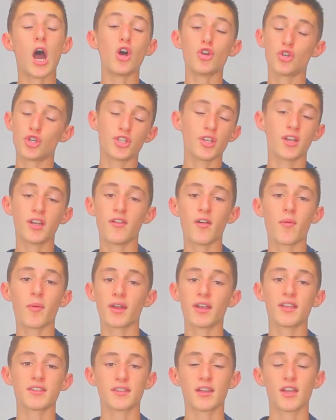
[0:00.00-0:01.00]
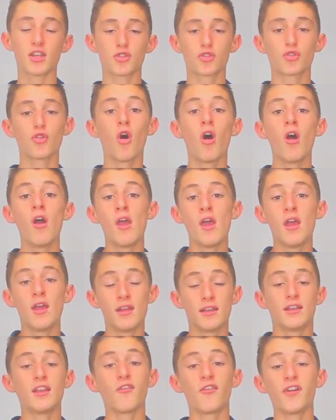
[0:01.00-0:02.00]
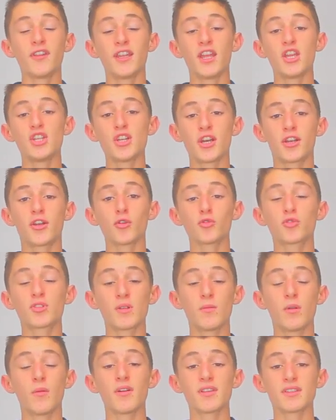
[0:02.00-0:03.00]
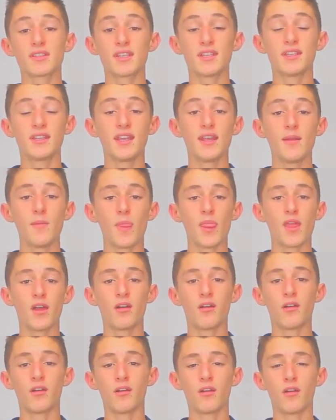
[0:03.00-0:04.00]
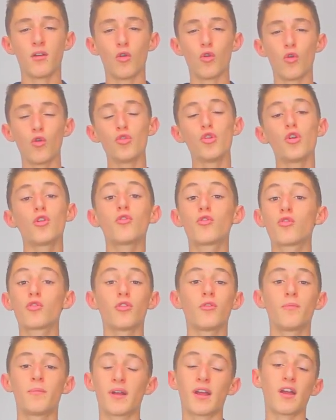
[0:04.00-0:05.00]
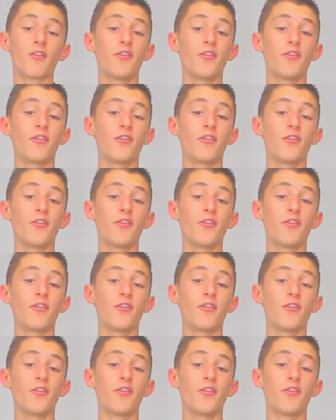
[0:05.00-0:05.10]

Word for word: Je les enlève après l'installation. Et en fait, les jackers, tout simplement, c'est des... Euh, au lieu que...